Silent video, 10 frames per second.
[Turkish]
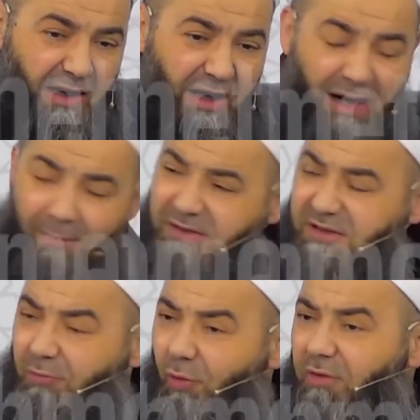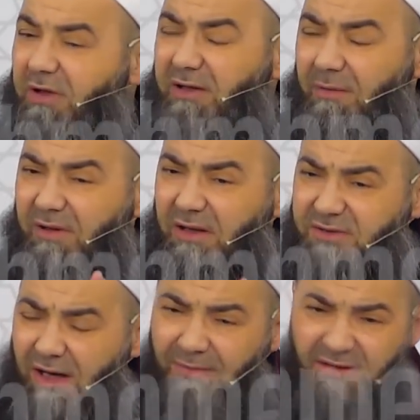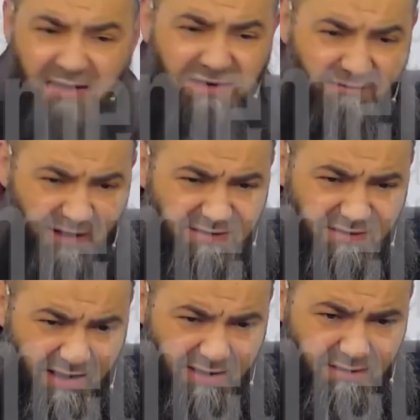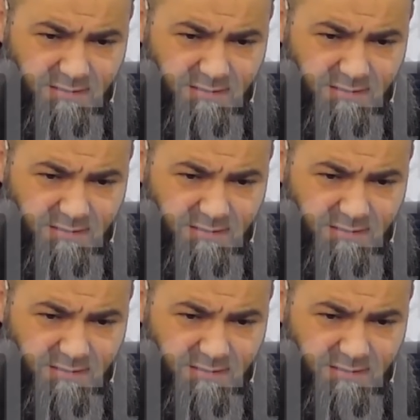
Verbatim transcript: Ama şimdi orada tabii sahabeden de vardılar.